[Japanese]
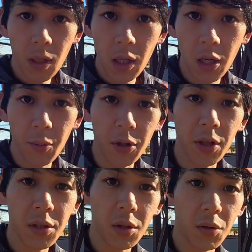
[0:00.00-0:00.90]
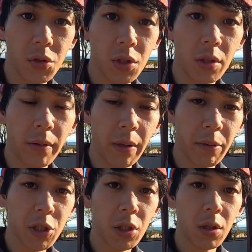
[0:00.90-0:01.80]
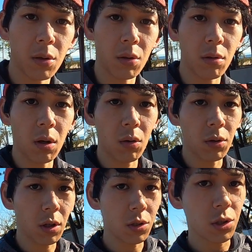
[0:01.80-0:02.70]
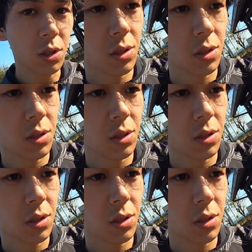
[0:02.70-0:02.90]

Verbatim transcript: はい、ケパンです。今日の10キロ終わりました。記録はこんな感じで